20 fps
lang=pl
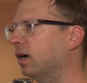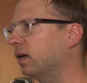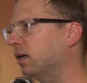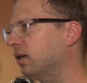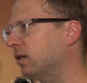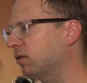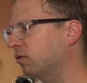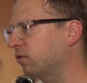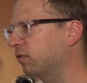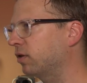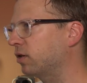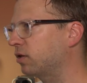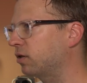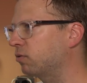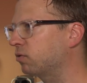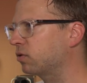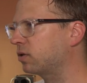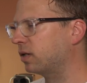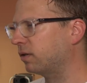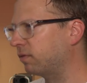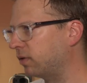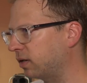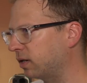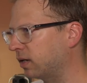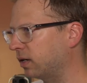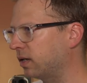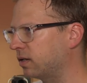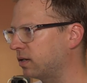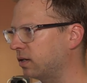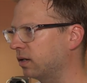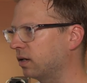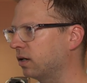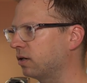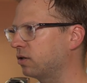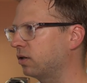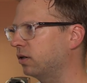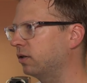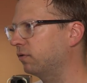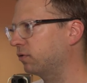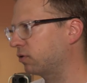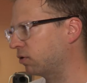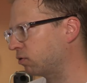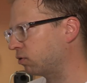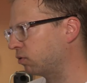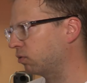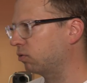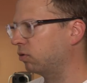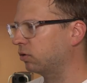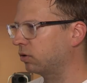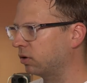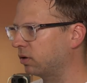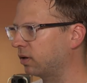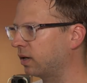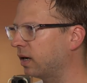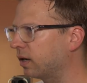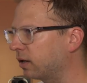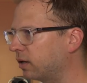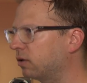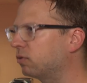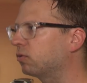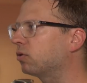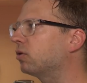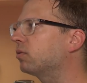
ale również i ustawienia lasera, czyli w stosunku do tkanki,